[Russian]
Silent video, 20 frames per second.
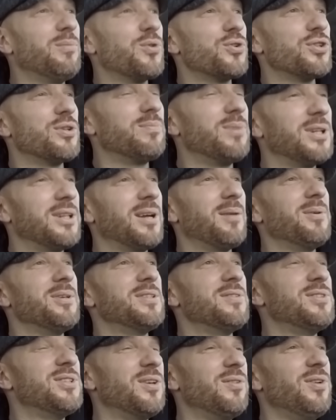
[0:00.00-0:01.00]
может быть, там
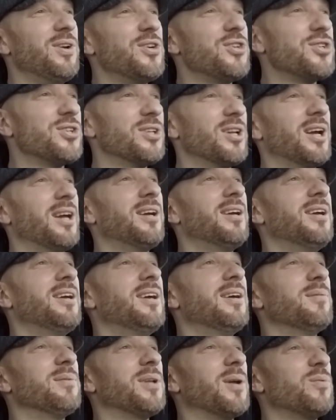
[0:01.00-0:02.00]
эти все вещи, да,
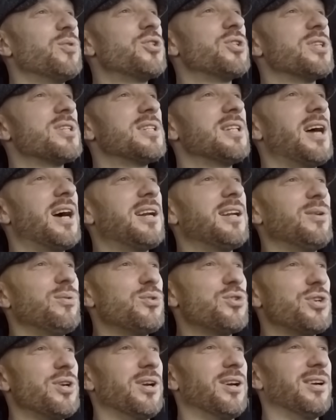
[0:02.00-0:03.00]
потому что старые
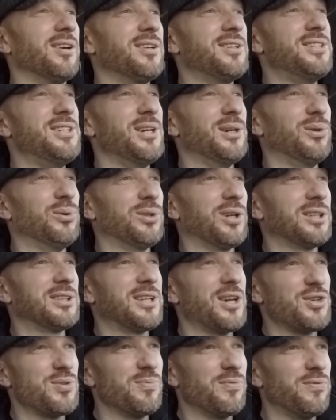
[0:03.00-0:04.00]
уже к телу, так
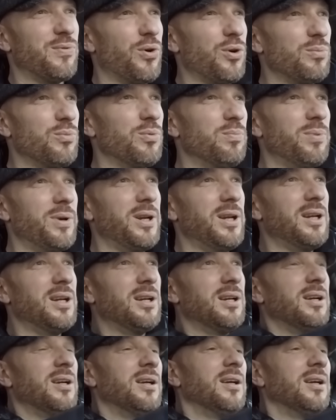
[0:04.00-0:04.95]
скажем, форму при,